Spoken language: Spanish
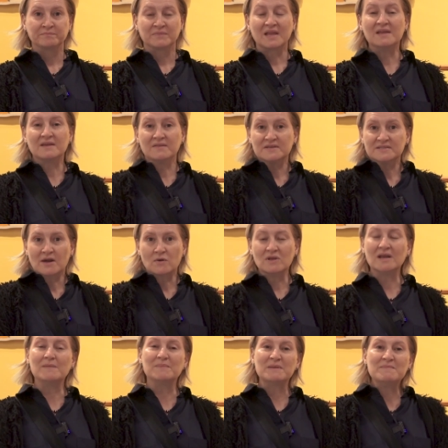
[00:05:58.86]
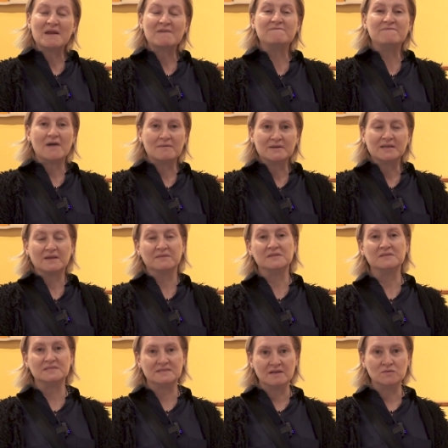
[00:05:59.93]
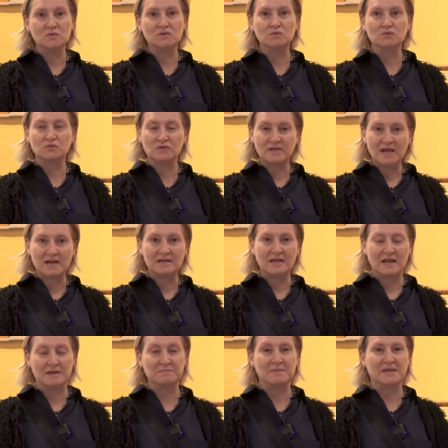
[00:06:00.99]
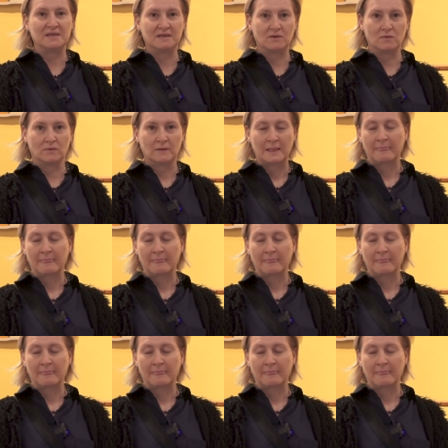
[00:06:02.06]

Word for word: y que desarrolla la primera fábrica de diseño industrial en México.